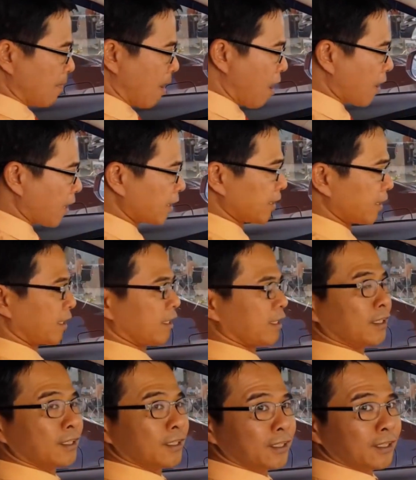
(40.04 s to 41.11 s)
mới bỏ cái cái
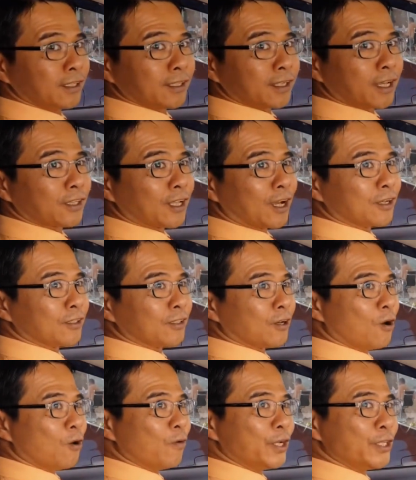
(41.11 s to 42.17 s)
cái, cái
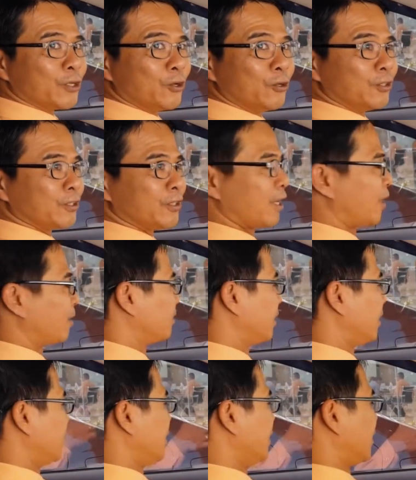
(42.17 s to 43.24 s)
tờ thu phí xuống, đúng không?
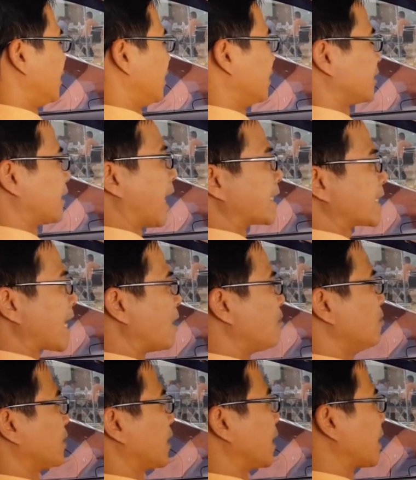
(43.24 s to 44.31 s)
À, tại
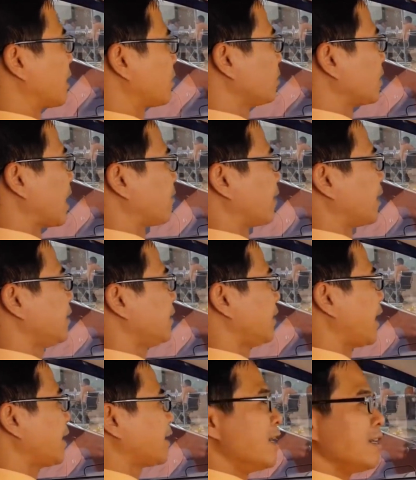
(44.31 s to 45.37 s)
sao tại sao chúng ta phải
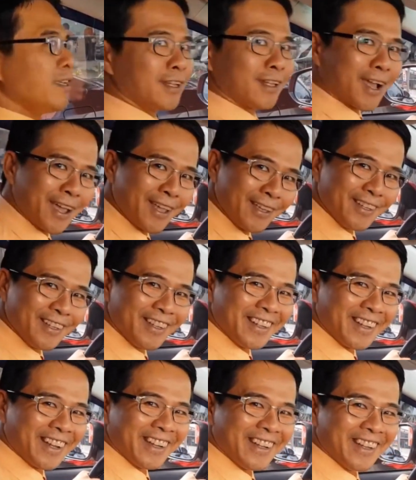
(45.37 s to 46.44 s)
lái cứng như thế?
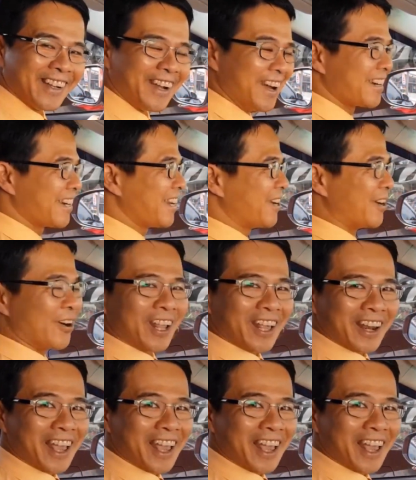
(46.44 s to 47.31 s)
Cái đó gọi